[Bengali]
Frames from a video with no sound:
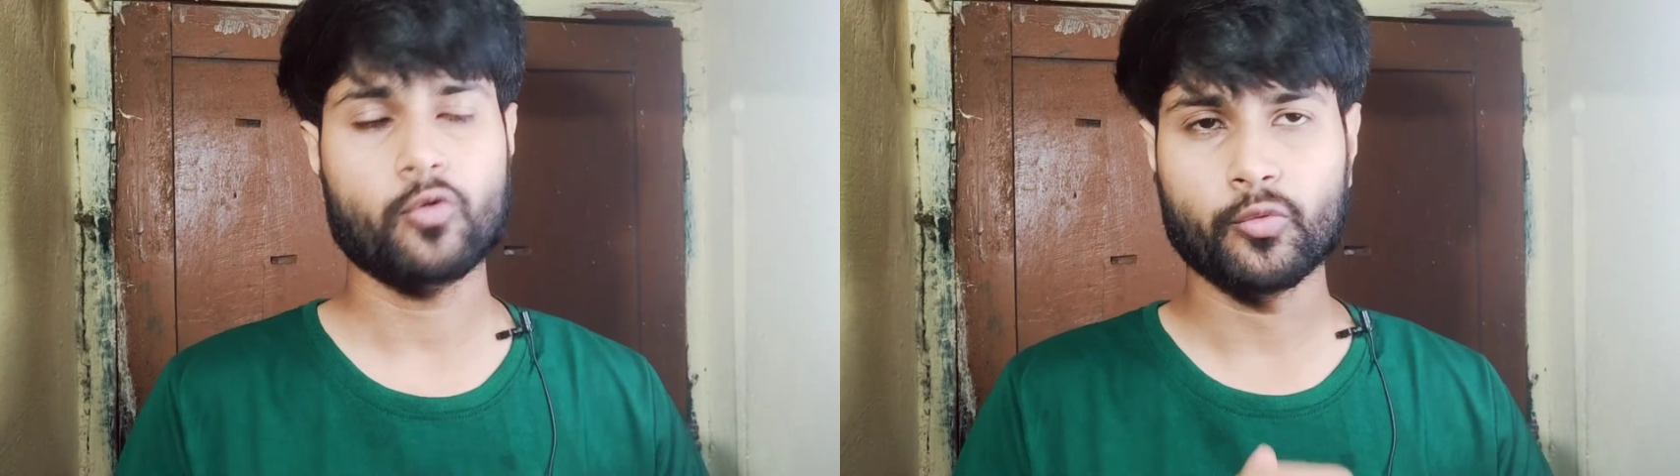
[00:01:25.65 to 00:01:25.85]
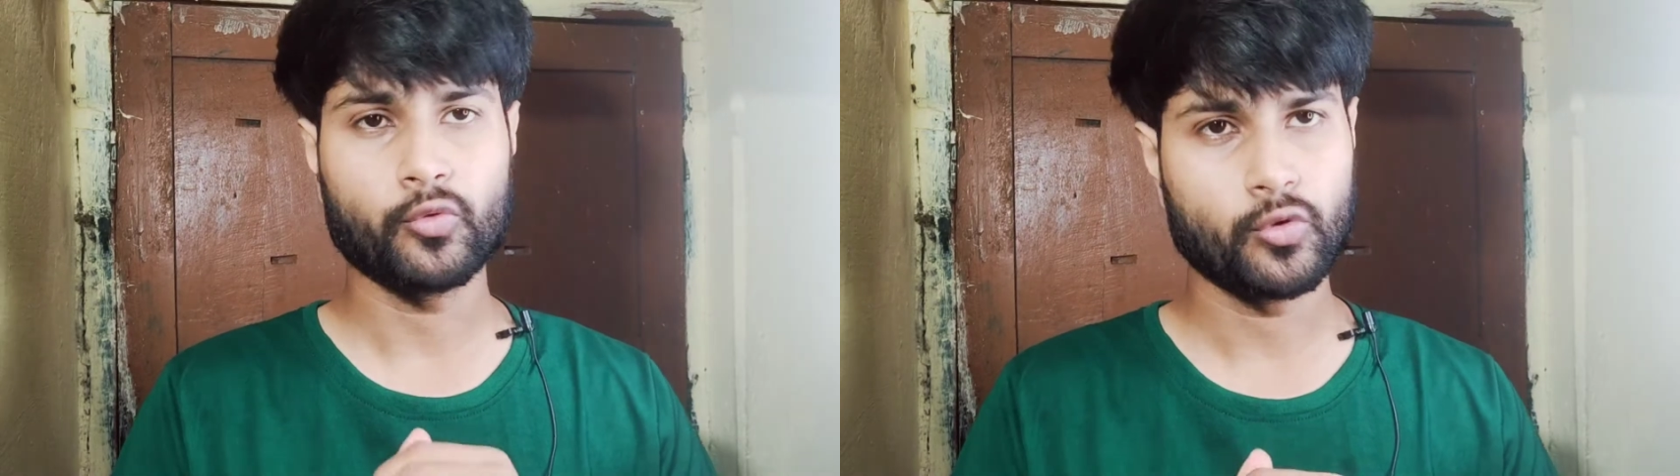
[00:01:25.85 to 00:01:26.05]

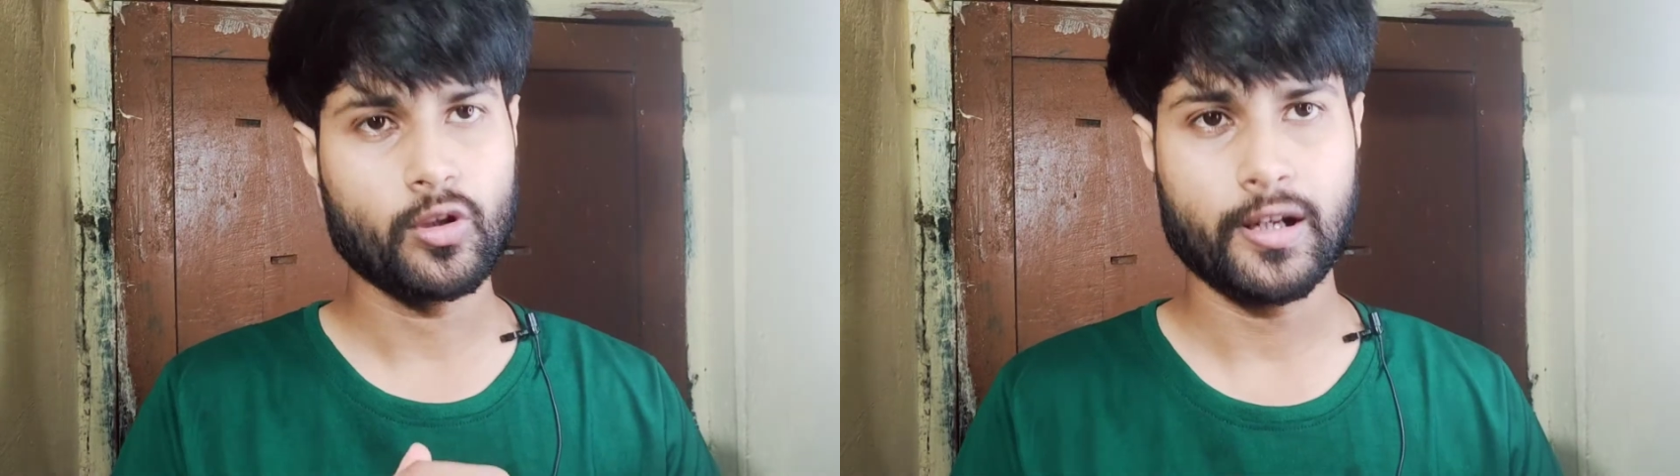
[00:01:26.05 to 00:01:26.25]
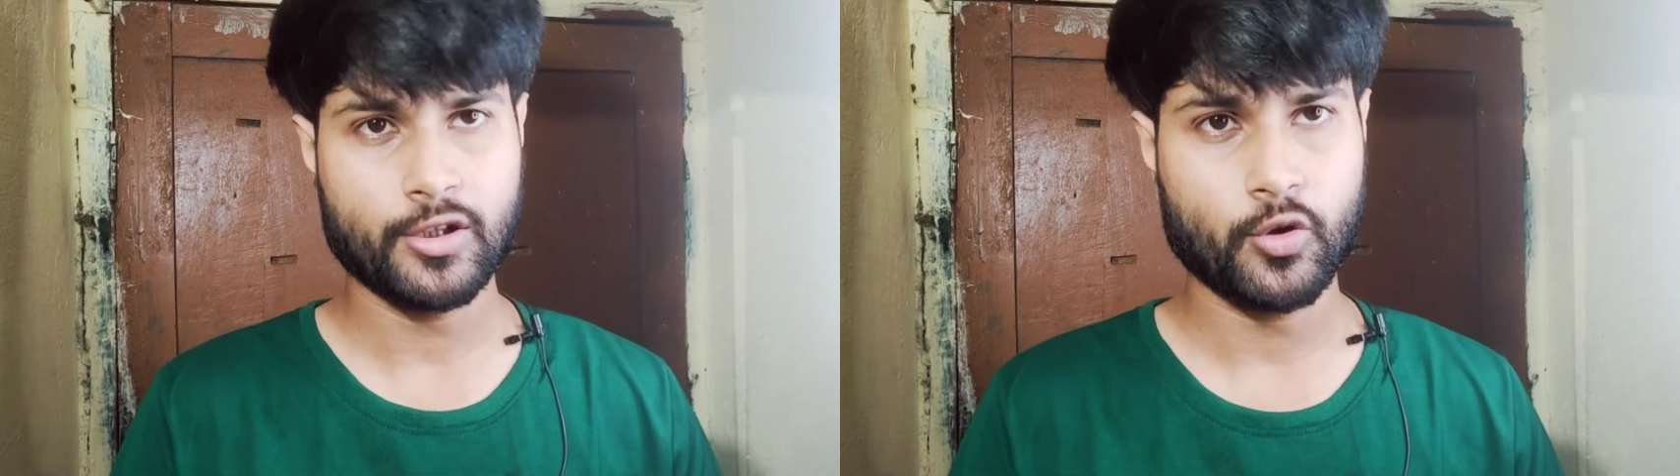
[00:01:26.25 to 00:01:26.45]
খুব সুন্দর
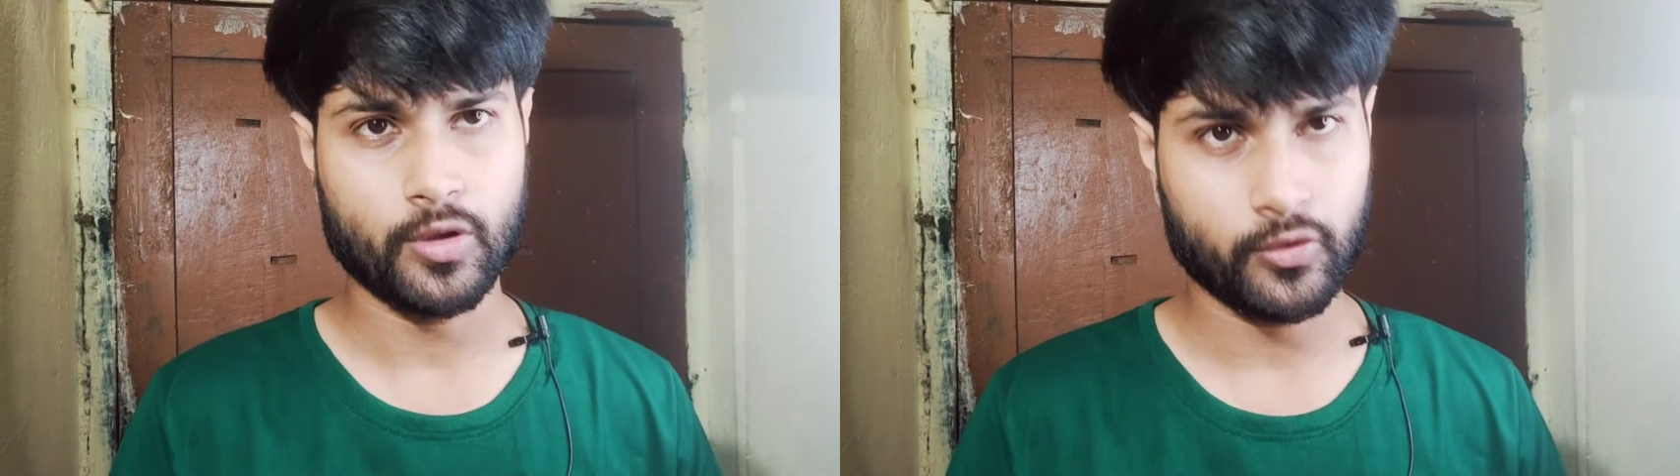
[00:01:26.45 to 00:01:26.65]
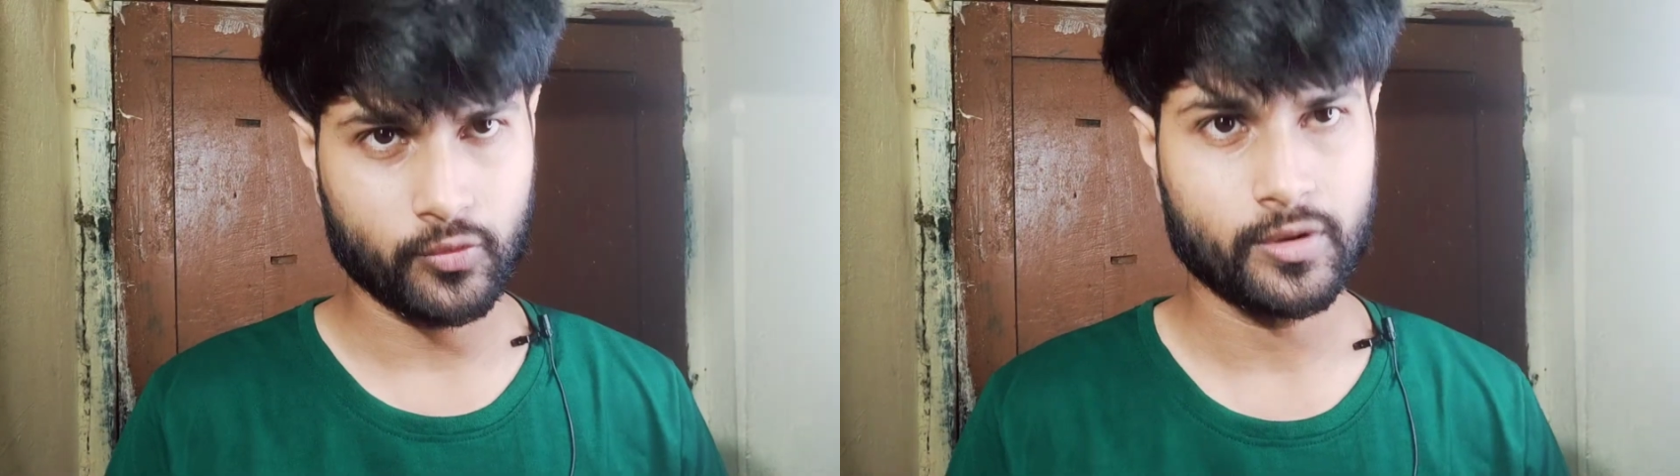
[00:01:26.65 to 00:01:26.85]
লাগছে
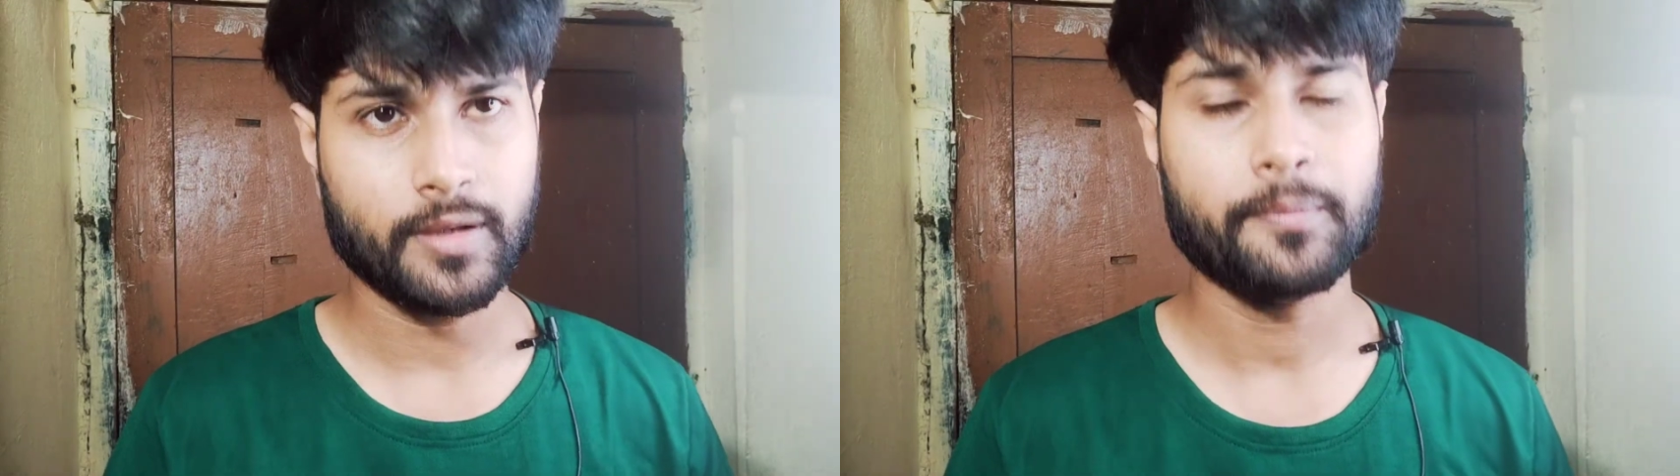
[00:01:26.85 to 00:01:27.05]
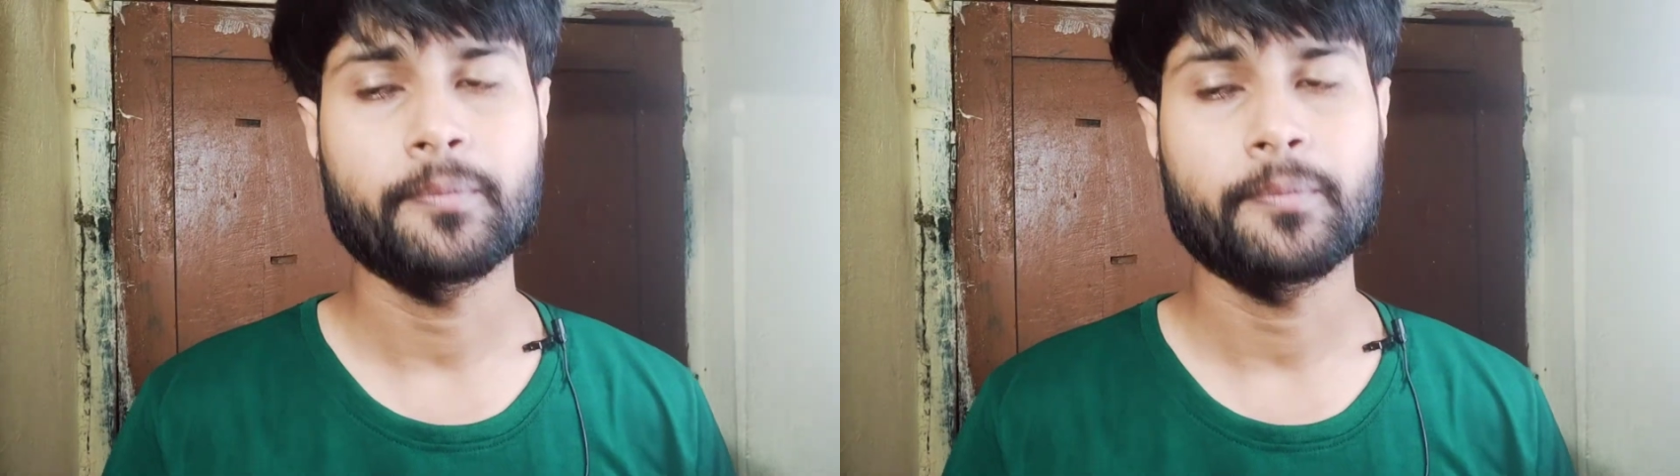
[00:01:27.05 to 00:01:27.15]
সংটা শুনতে